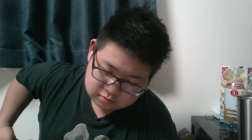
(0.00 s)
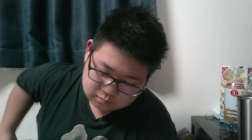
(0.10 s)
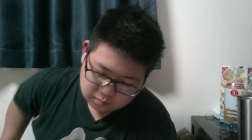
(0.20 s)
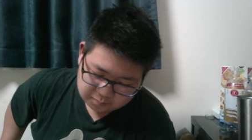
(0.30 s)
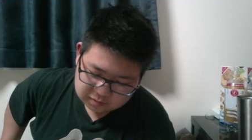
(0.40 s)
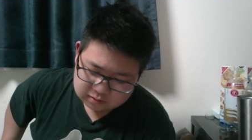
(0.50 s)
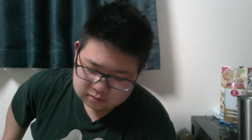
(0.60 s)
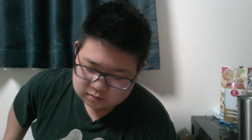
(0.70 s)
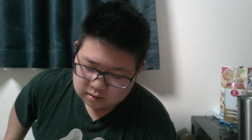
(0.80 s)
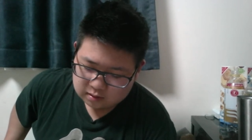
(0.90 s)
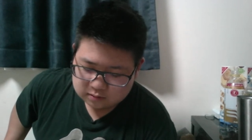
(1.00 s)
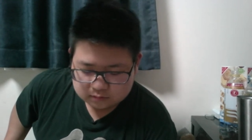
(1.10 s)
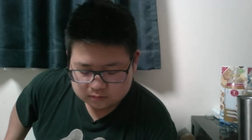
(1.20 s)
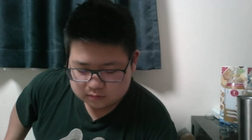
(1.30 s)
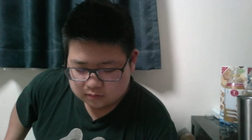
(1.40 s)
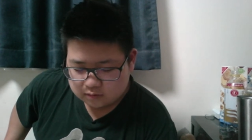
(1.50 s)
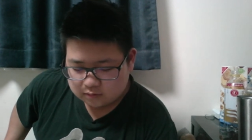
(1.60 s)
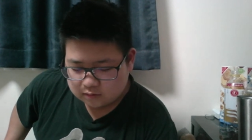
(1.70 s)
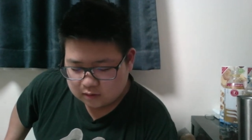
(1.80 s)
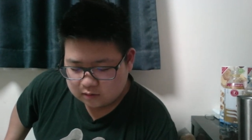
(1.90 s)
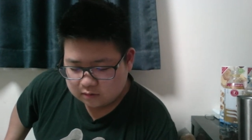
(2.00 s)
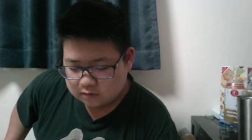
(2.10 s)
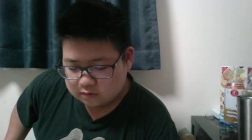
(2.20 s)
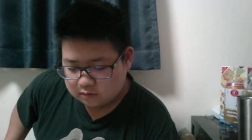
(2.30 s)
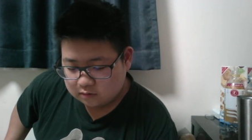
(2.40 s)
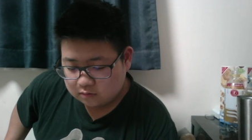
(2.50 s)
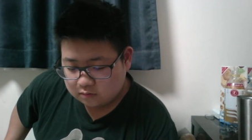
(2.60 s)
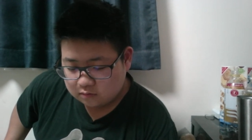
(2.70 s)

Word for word: まあ、ピッタではないですけど、